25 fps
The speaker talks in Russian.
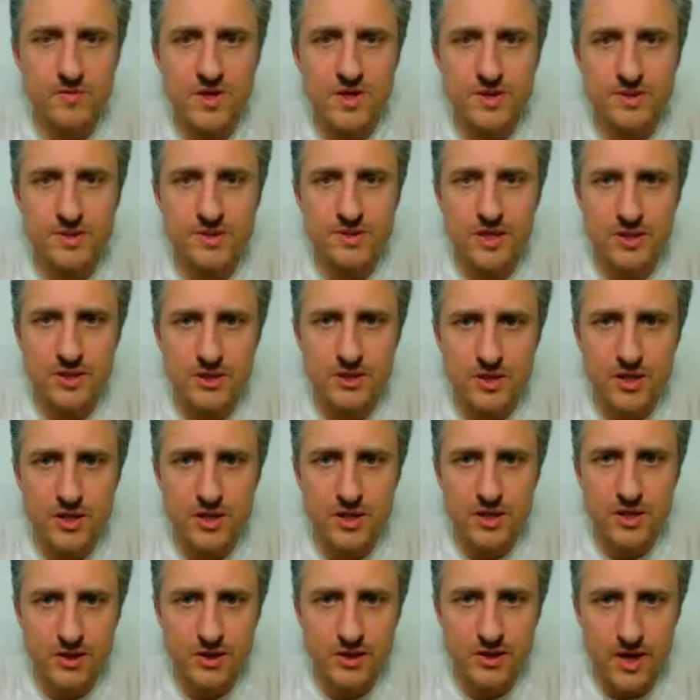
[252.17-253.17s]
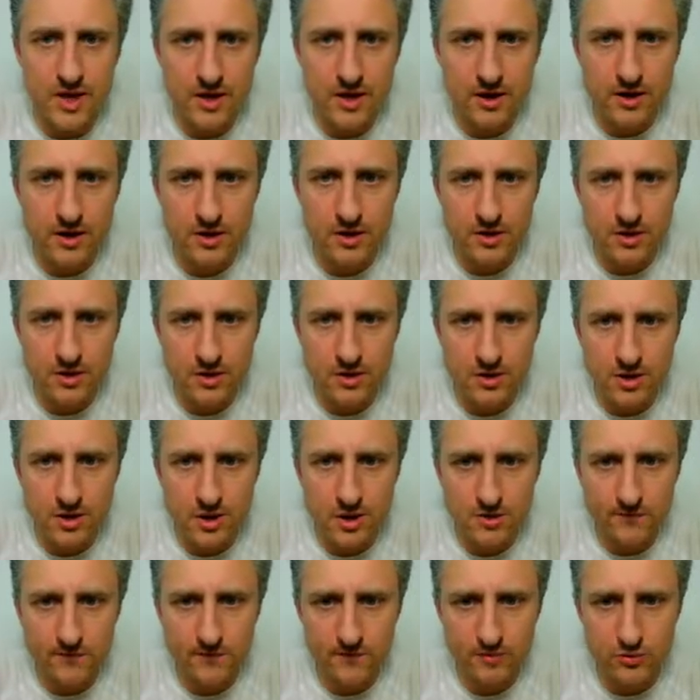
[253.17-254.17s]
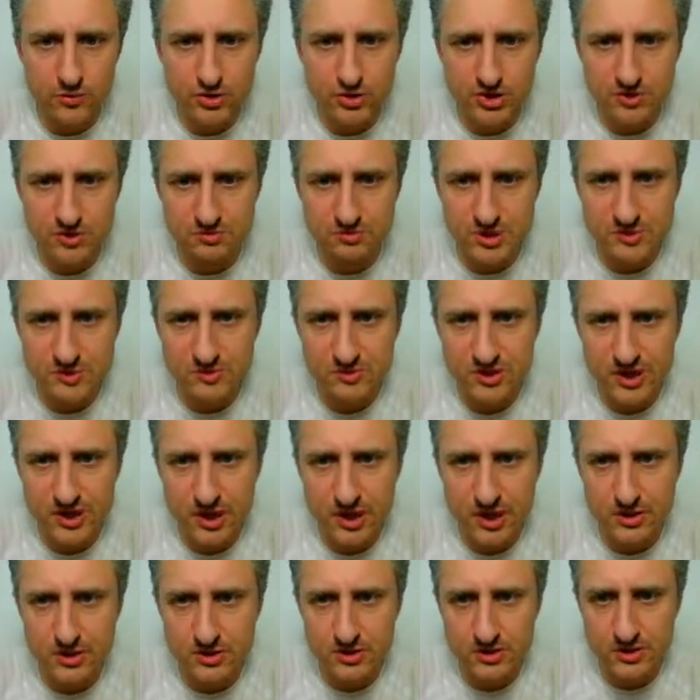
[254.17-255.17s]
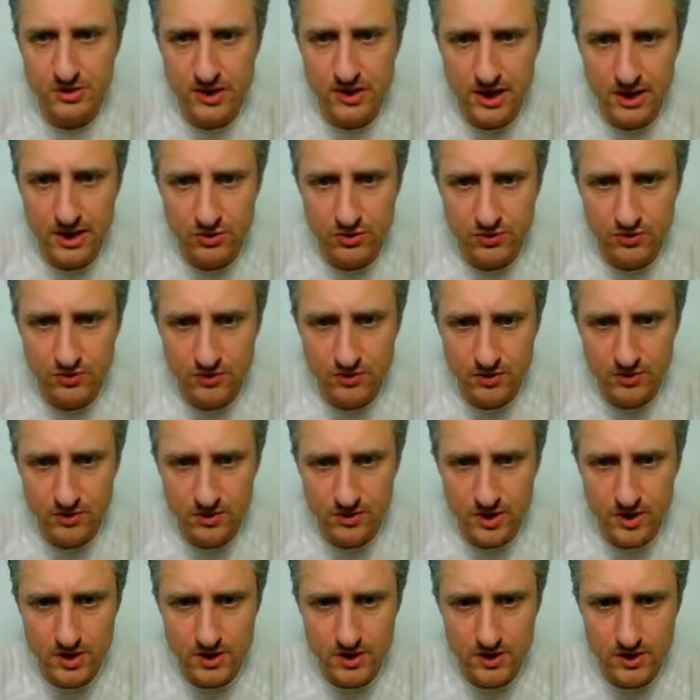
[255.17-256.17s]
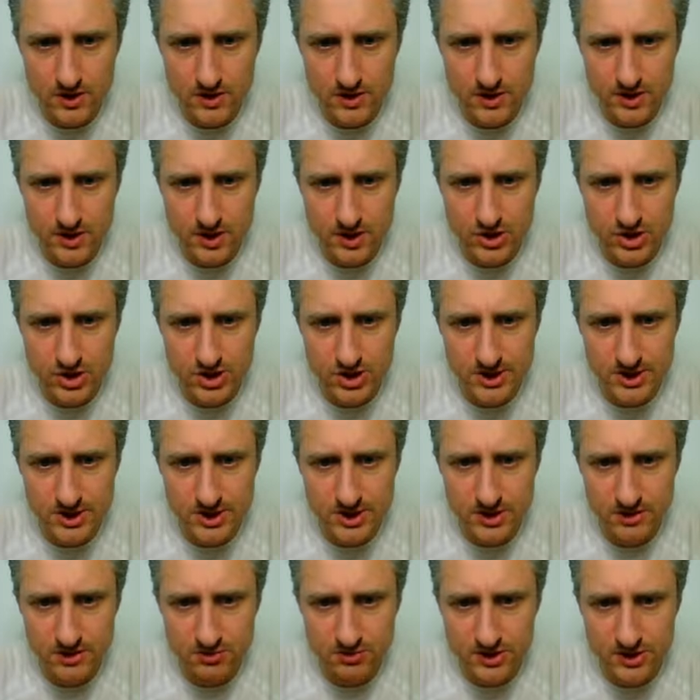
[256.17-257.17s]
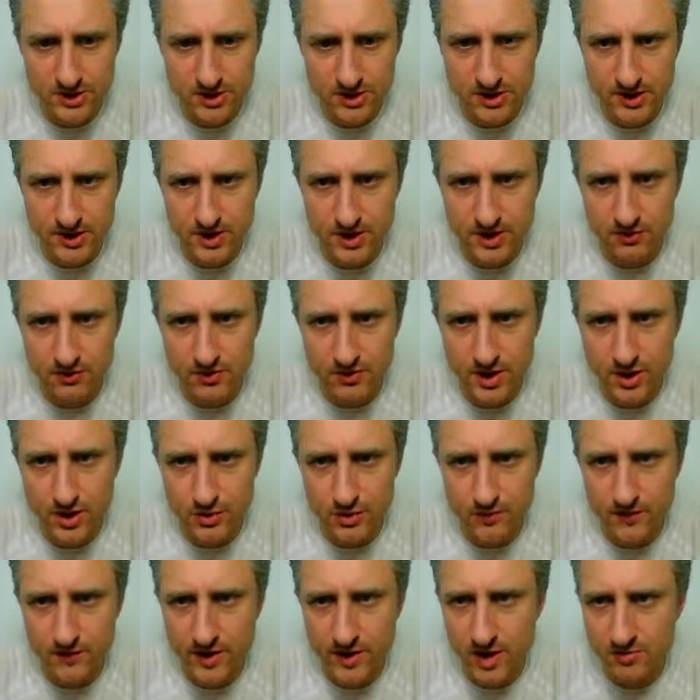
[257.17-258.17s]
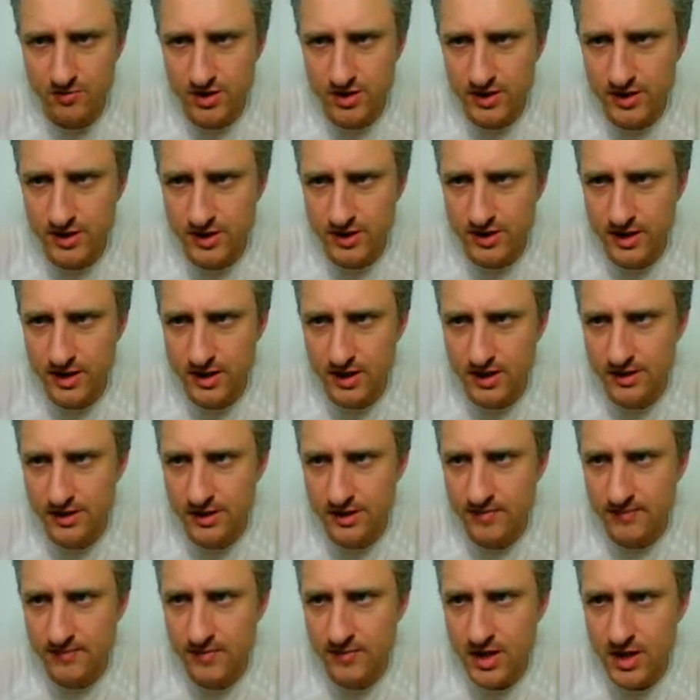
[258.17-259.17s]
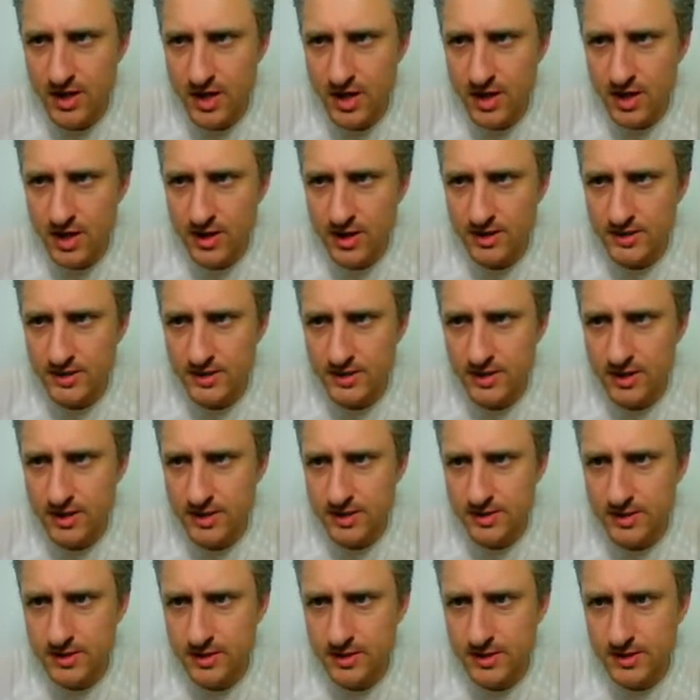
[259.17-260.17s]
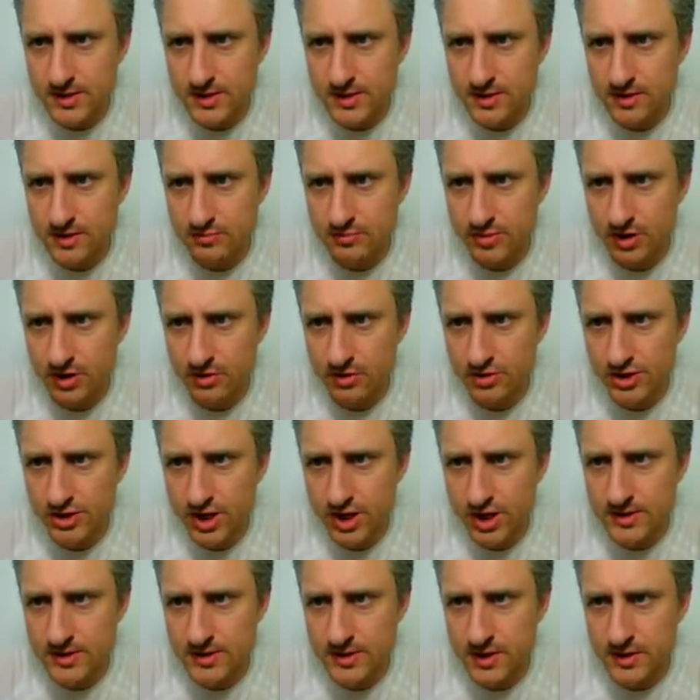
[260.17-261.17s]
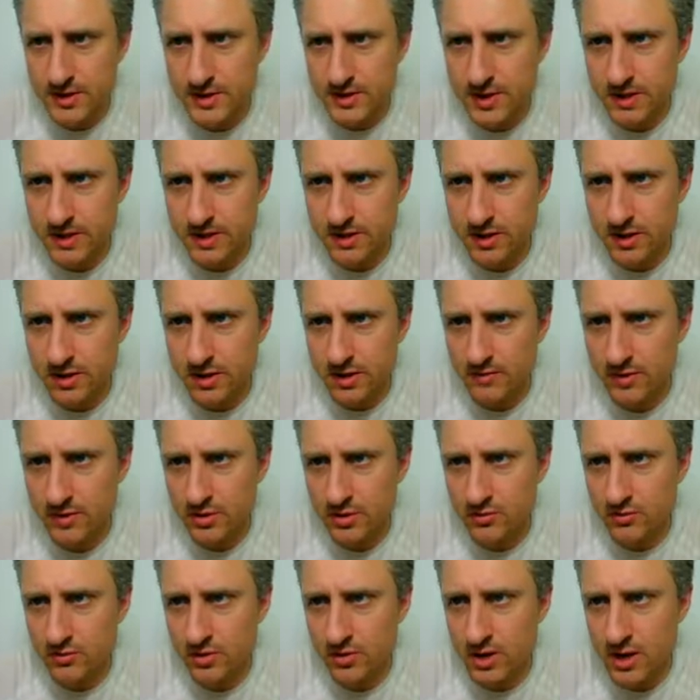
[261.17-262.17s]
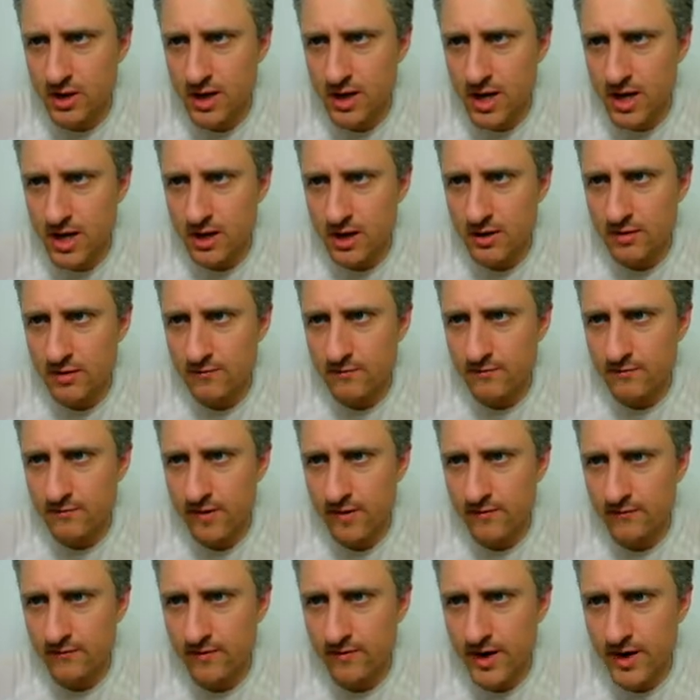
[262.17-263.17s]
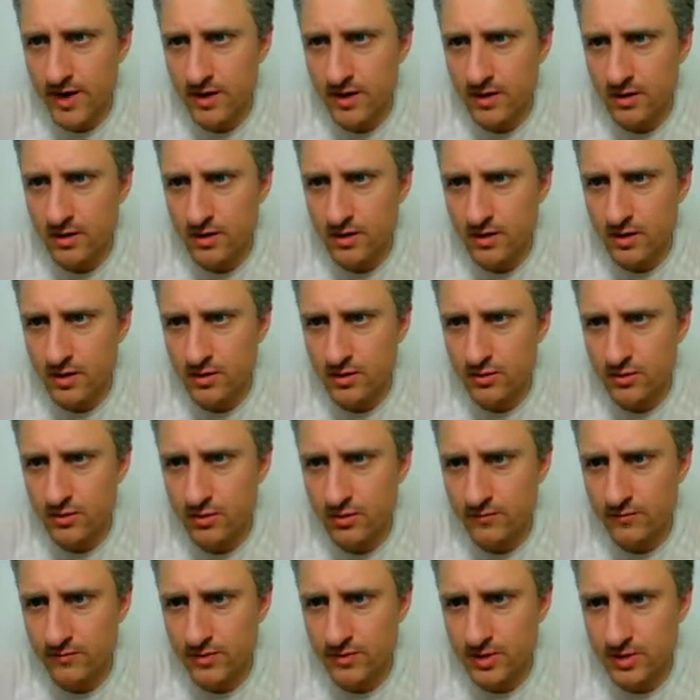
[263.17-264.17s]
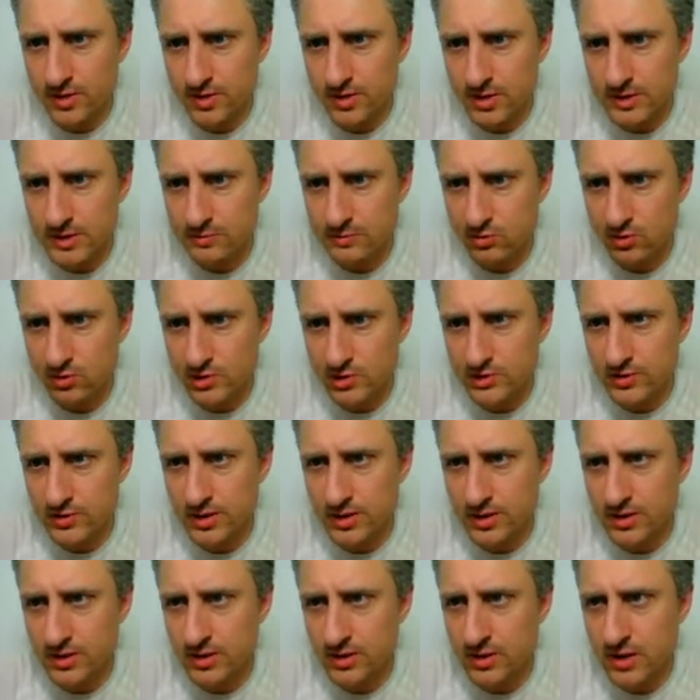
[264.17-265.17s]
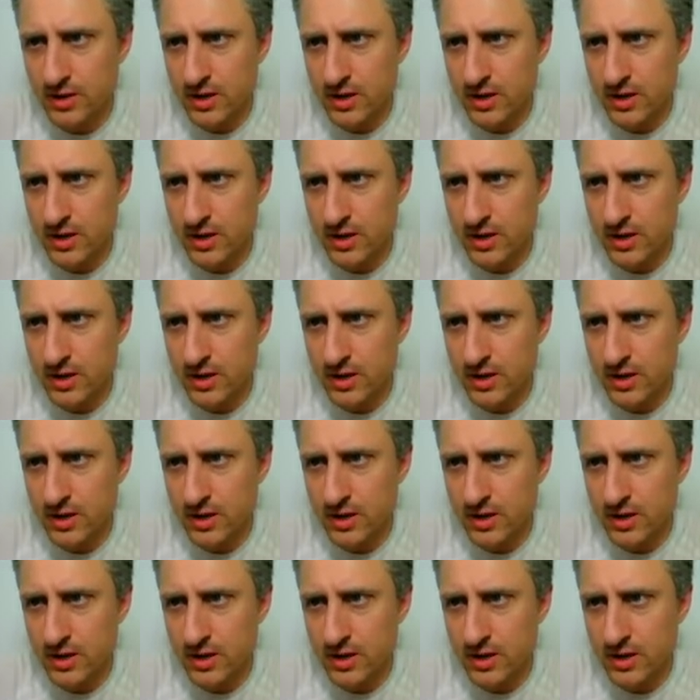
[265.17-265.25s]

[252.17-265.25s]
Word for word: Здесь календарь. Вы можете посмотреть дату, а, открыть часы, отредактировать дату, время и так далее. Да? Здесь язык переключается, раскладка клавиатуры, Wi-Fi, который вы используете.